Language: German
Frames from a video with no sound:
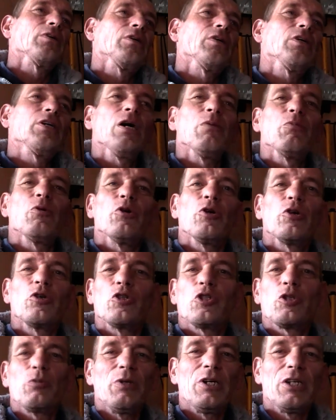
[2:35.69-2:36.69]
Ich habe
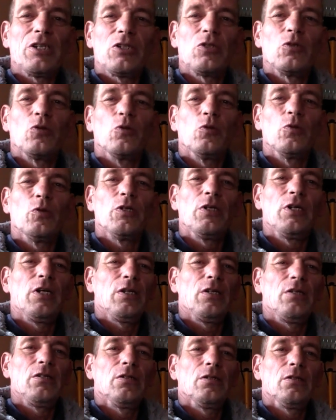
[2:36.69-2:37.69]
Rückenschmerzen ohne
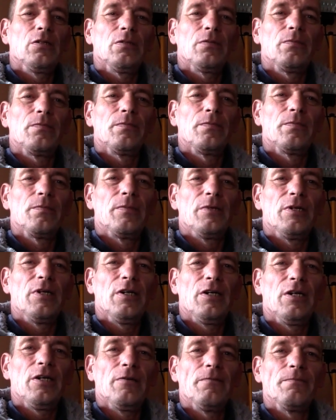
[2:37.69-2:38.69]
Ende.
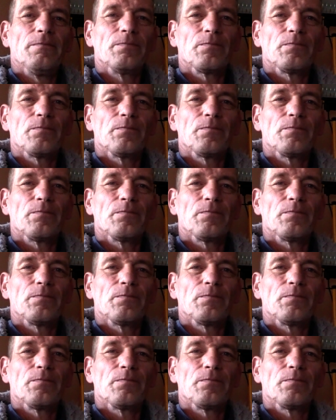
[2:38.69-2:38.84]
Ja.